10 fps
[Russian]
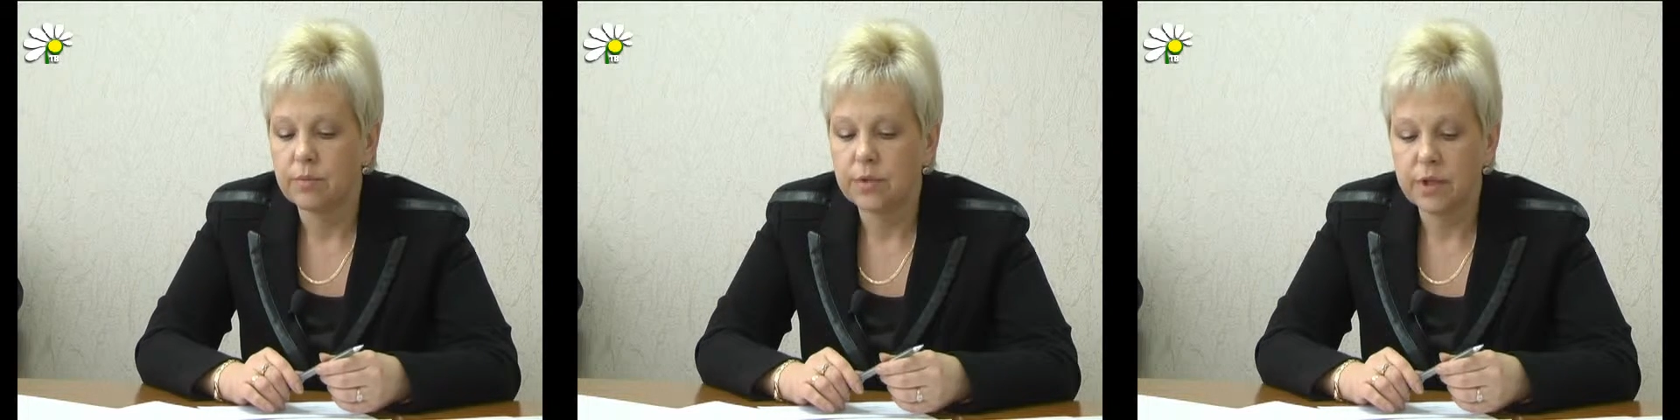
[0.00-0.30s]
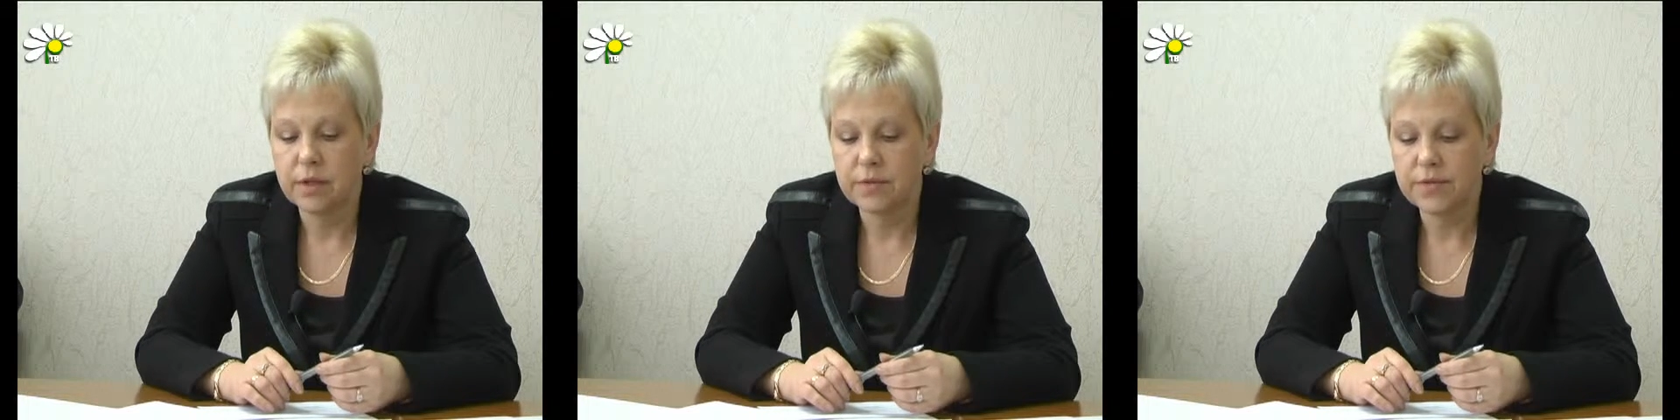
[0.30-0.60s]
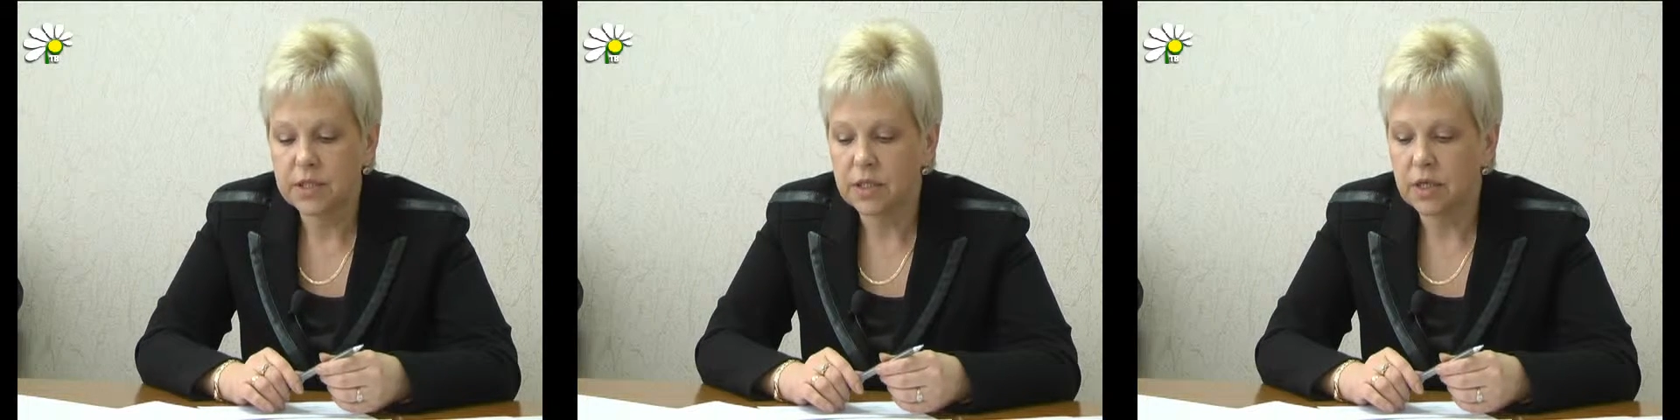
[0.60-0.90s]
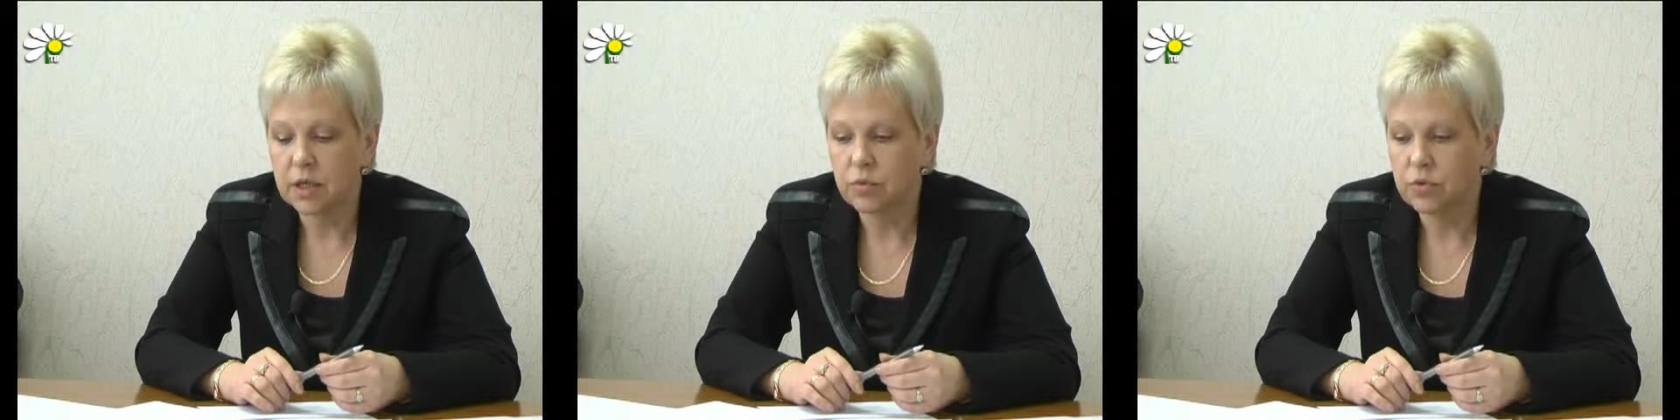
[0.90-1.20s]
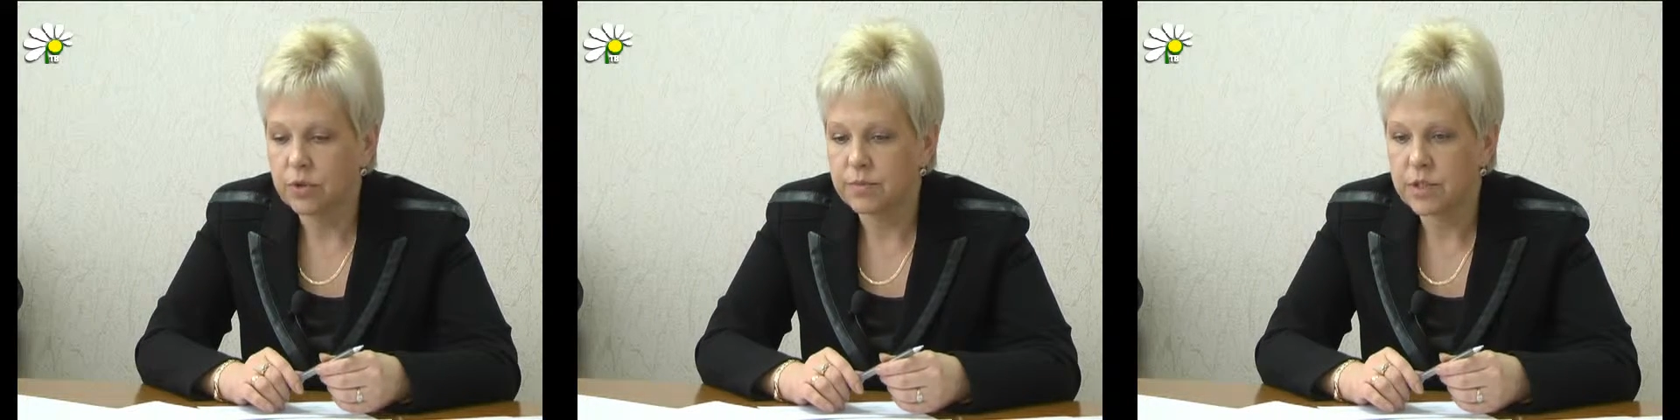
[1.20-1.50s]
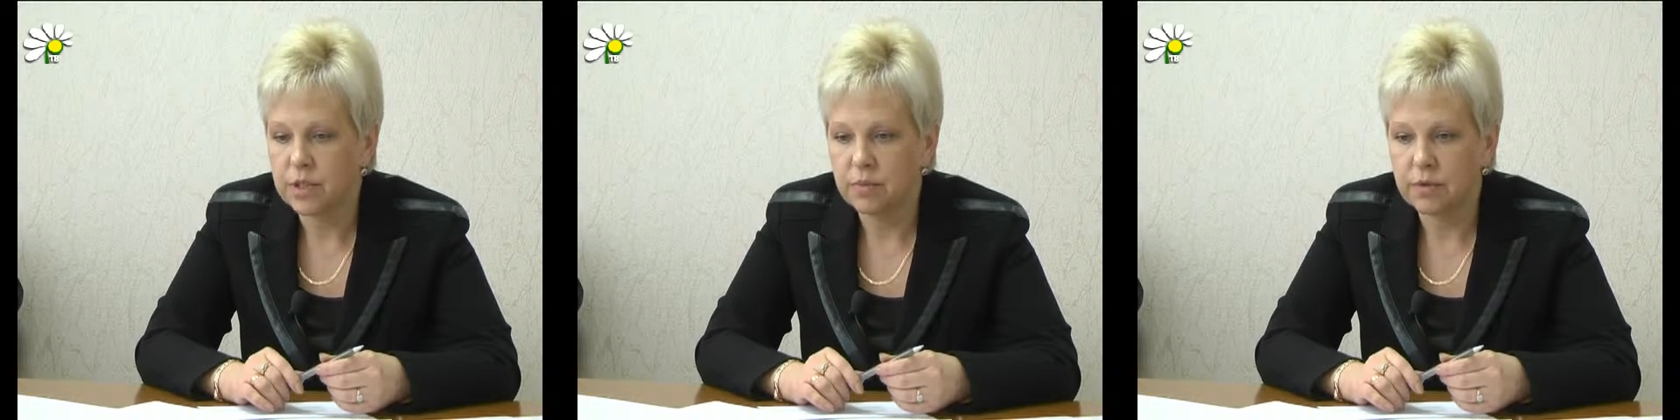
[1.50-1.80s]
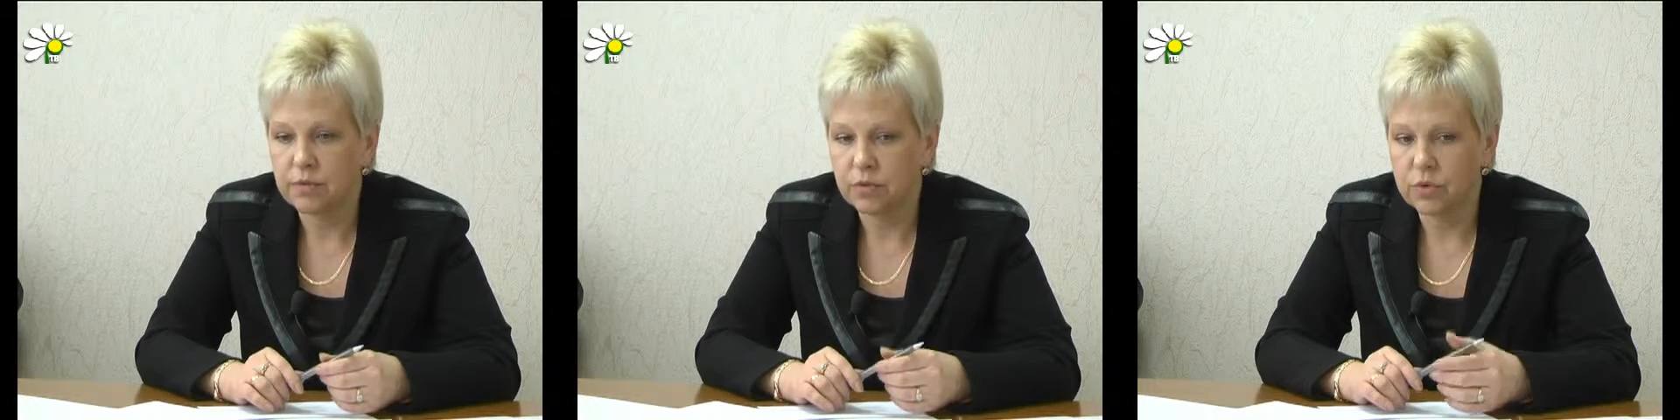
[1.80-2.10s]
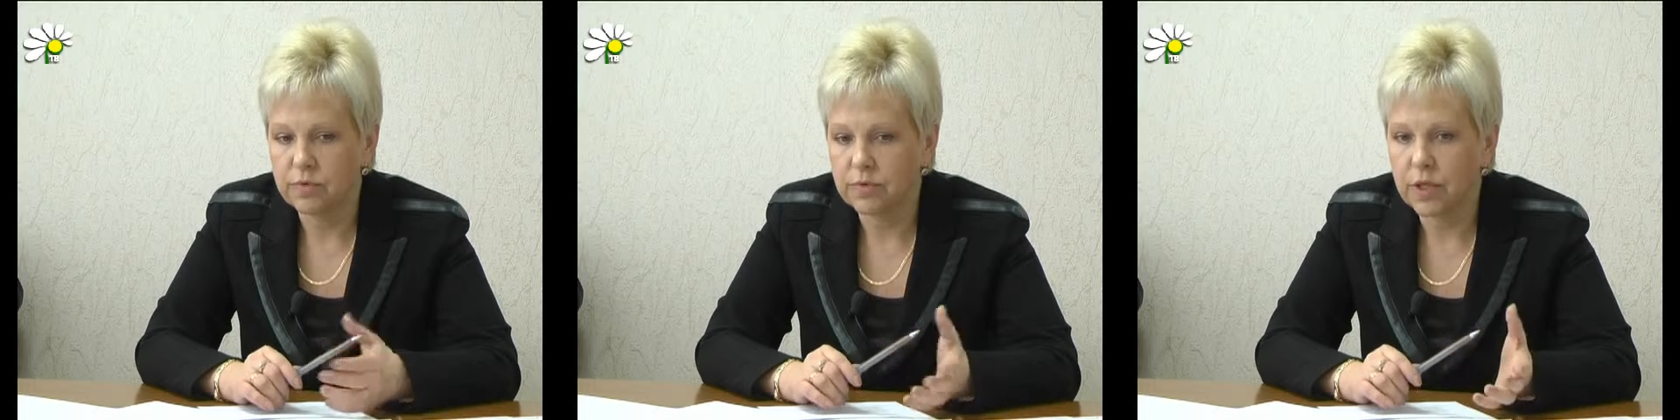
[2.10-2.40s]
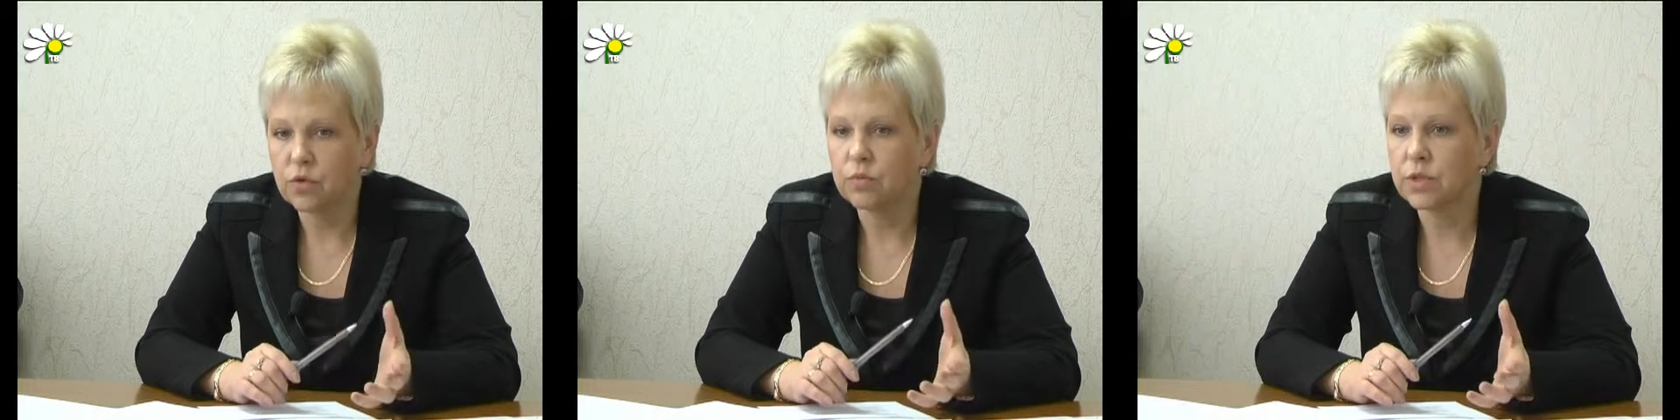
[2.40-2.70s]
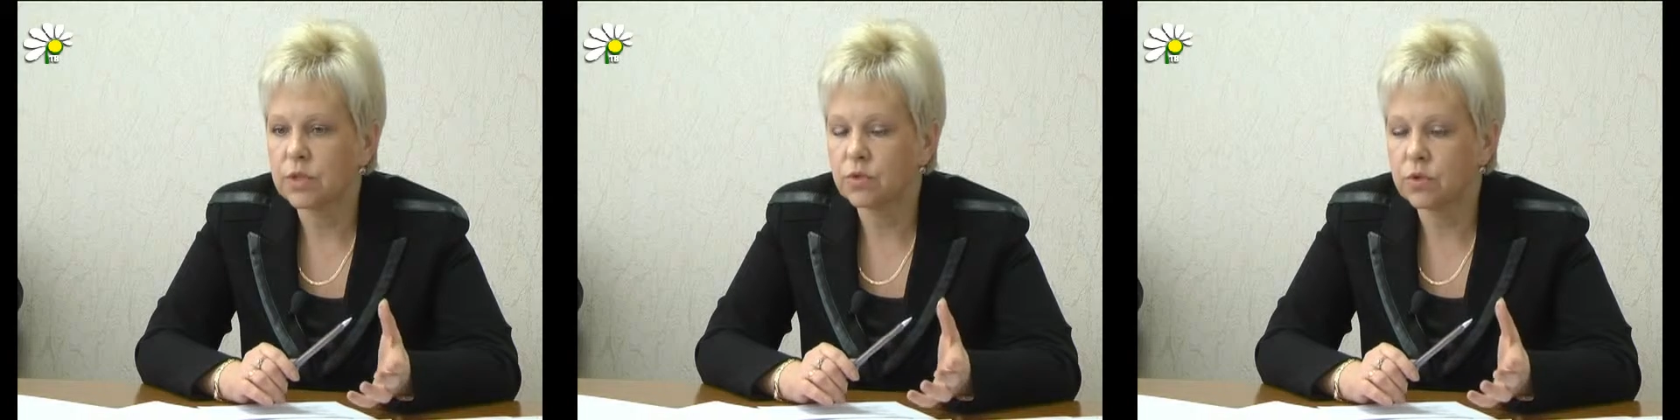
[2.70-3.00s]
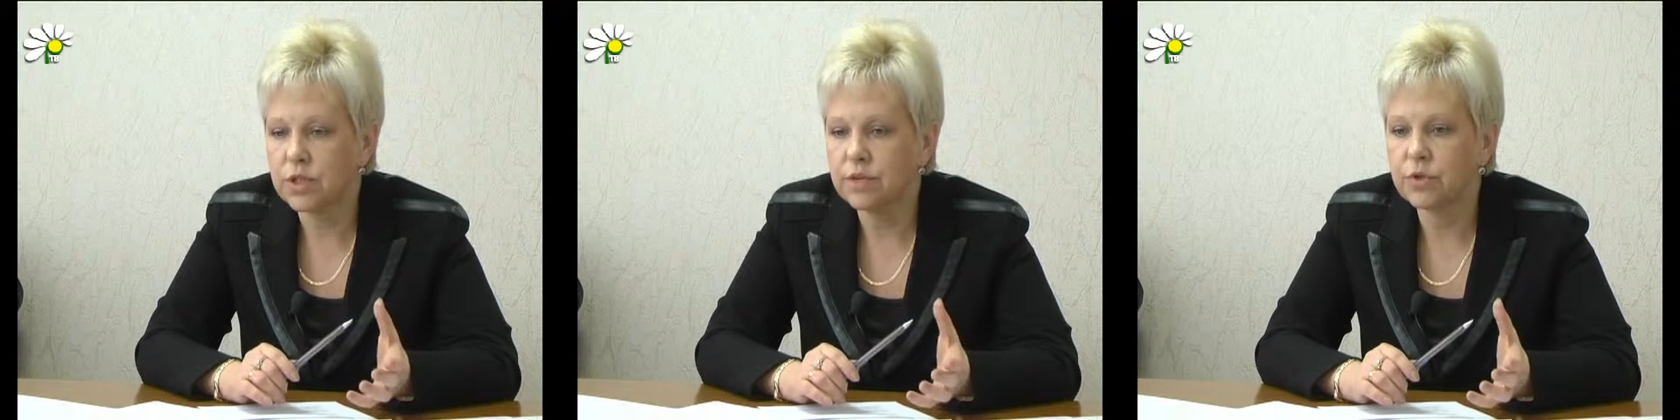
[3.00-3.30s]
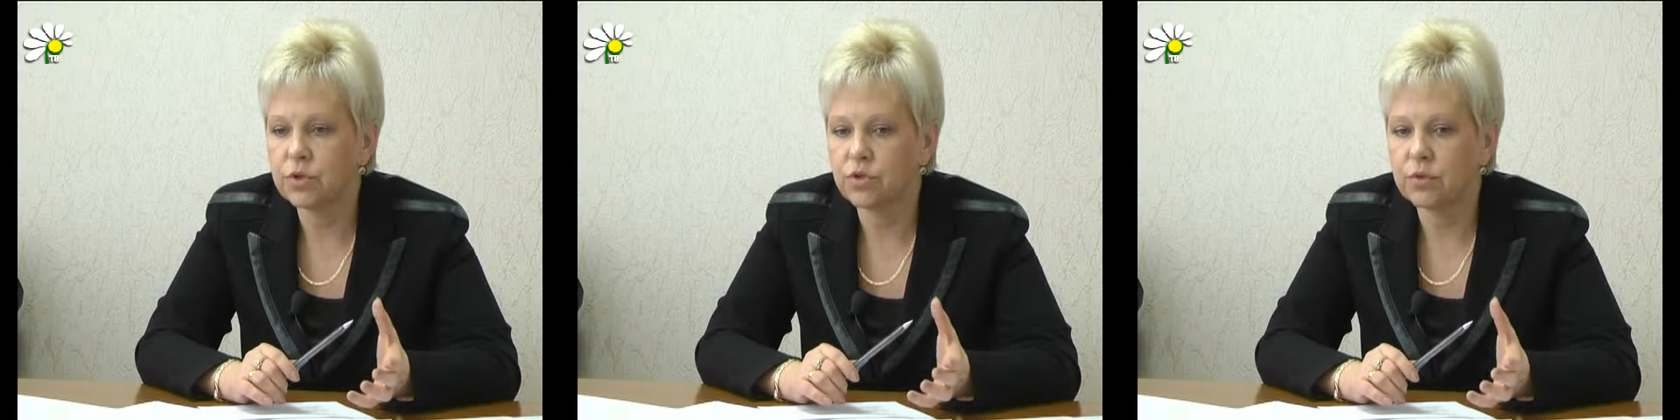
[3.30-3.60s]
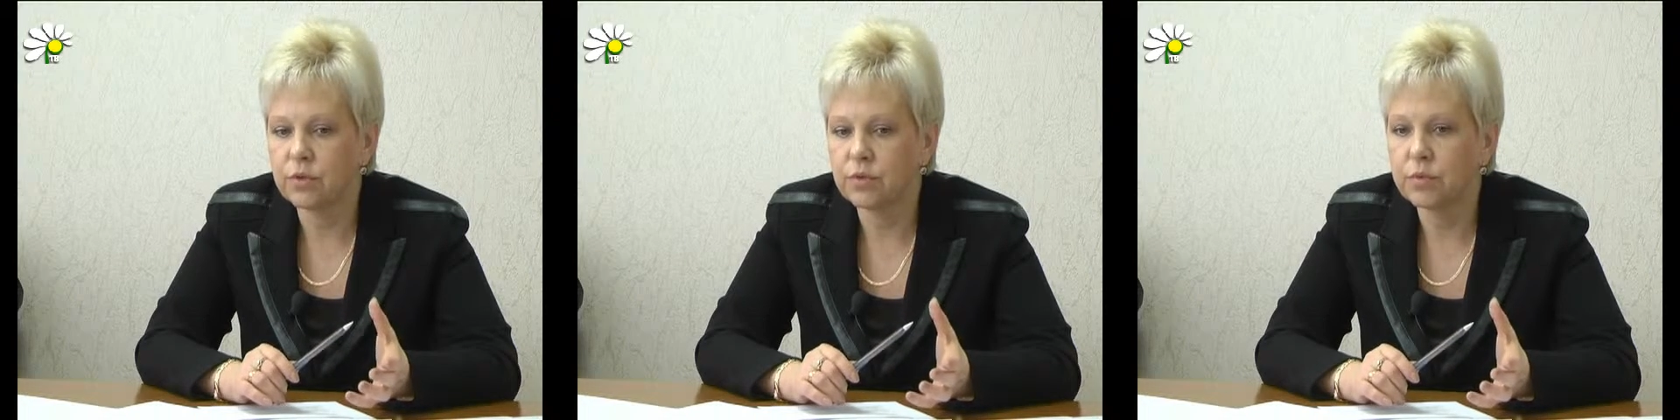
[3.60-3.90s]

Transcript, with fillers: Мы всегда работаем с ними вот в таком конструктиве, что,